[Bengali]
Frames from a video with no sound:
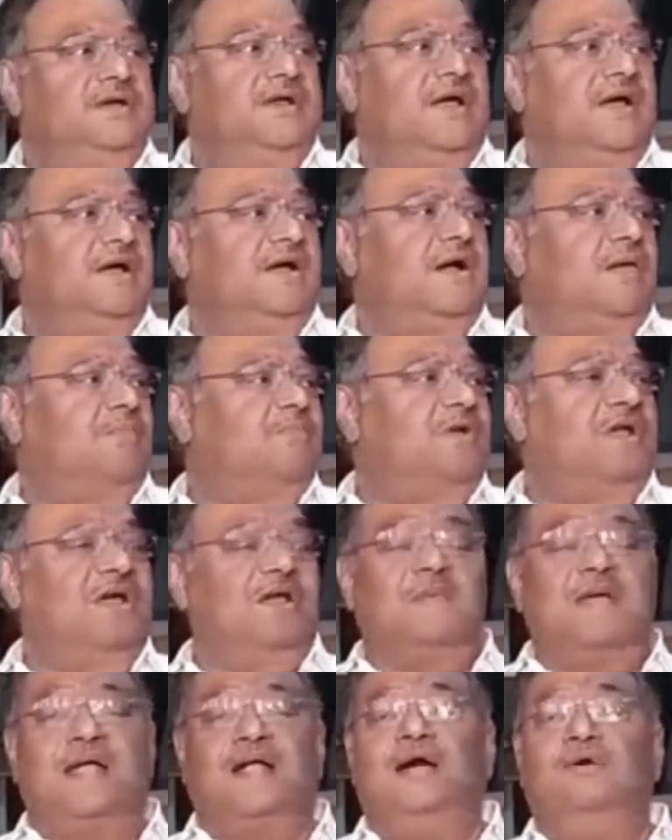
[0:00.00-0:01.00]
এটা
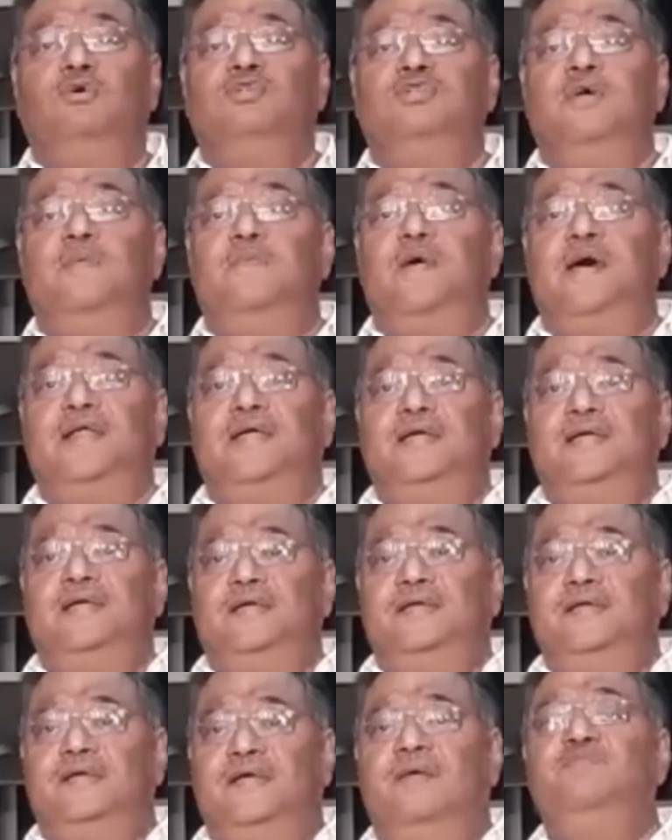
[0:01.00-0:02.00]
আপনার ব্যাখ্যা হতে পারে
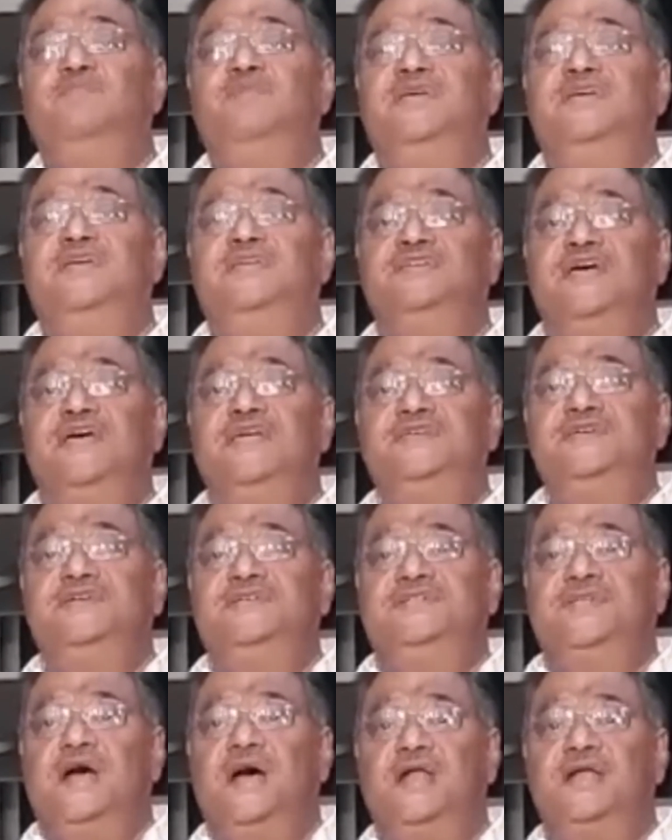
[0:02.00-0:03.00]
আপনি কি
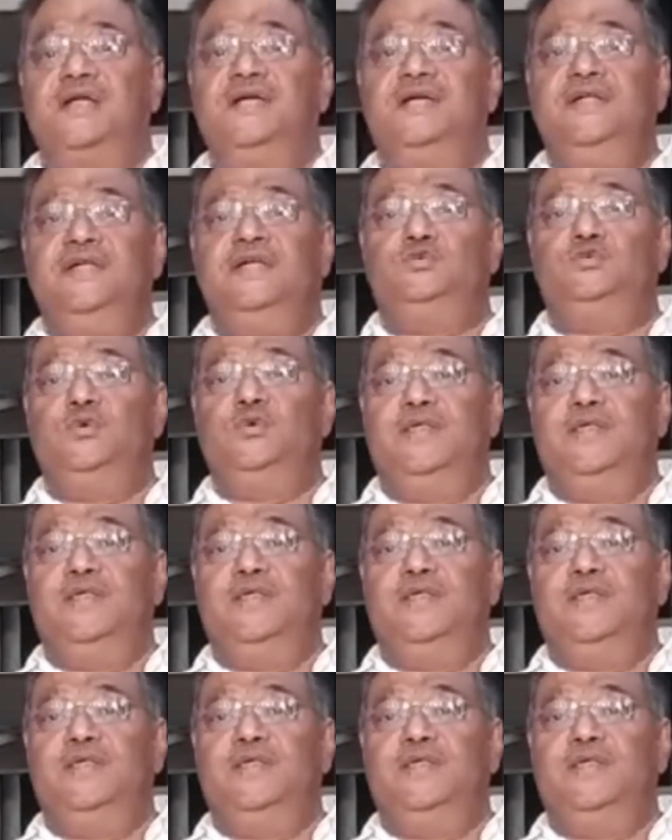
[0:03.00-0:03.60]
চাইছেন থানিট নিয়ে